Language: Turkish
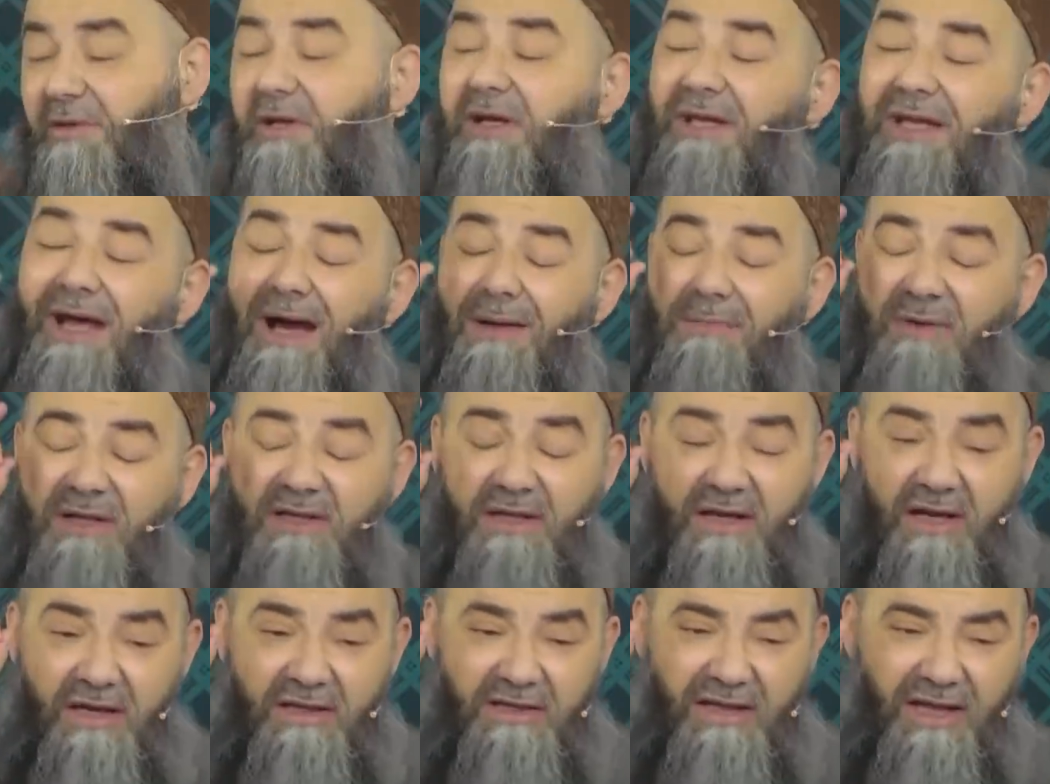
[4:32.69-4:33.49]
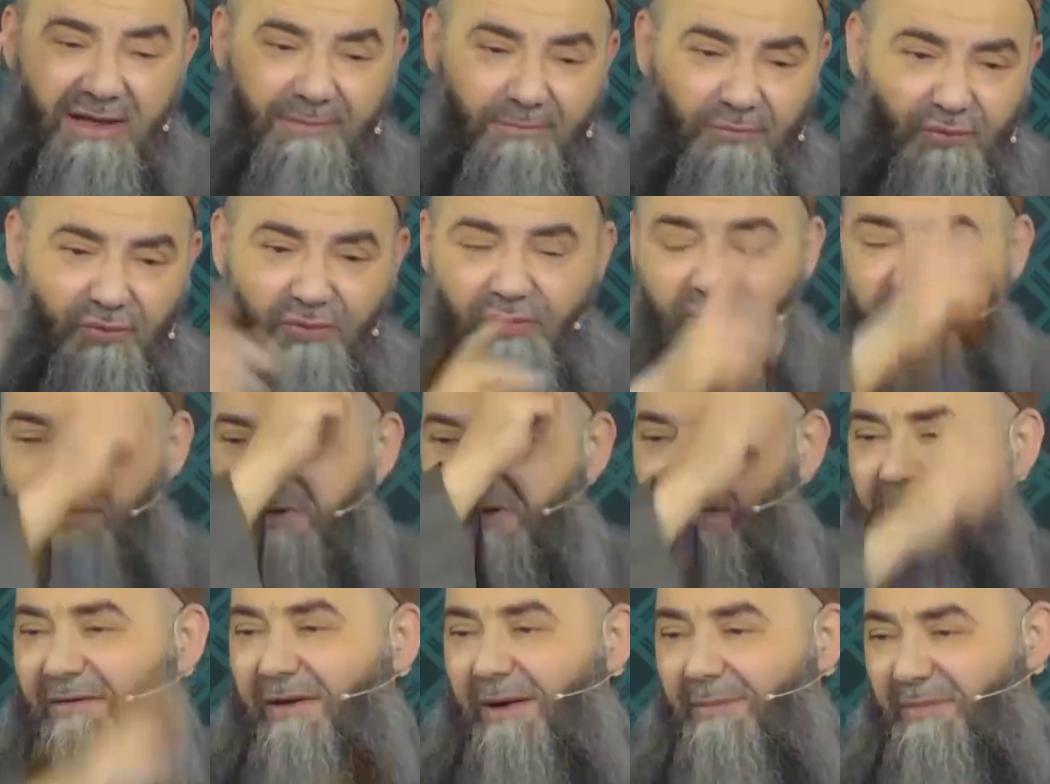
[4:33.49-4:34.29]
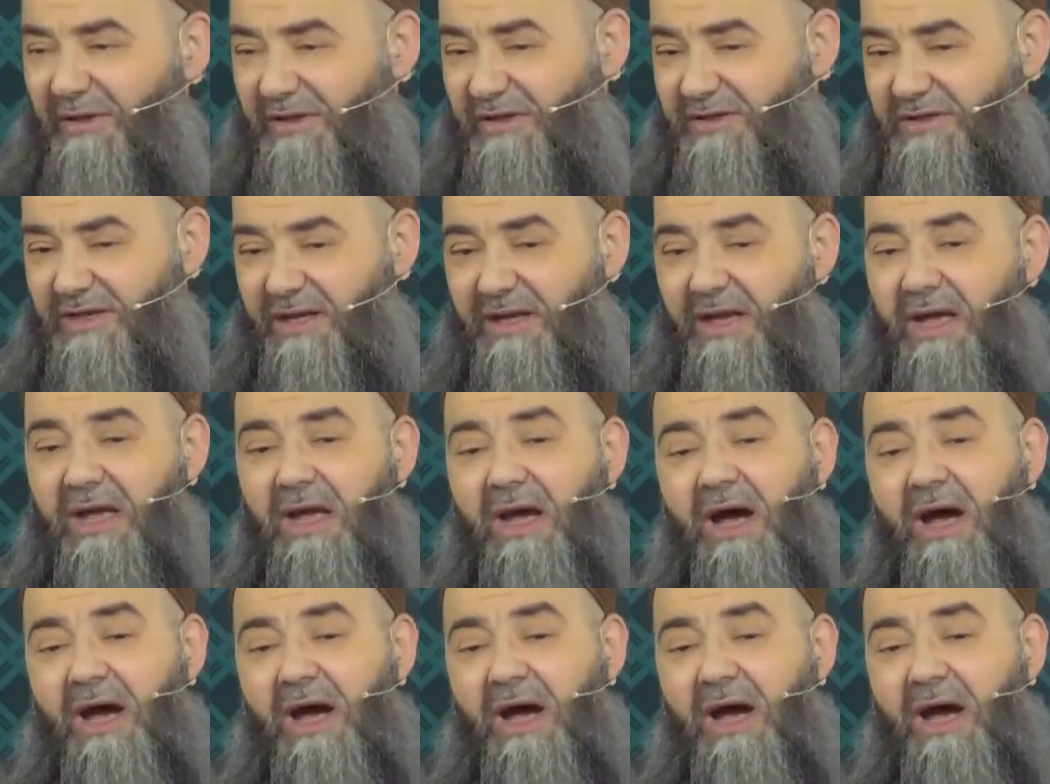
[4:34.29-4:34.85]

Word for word: Kıyamete kadar bu devam edecek.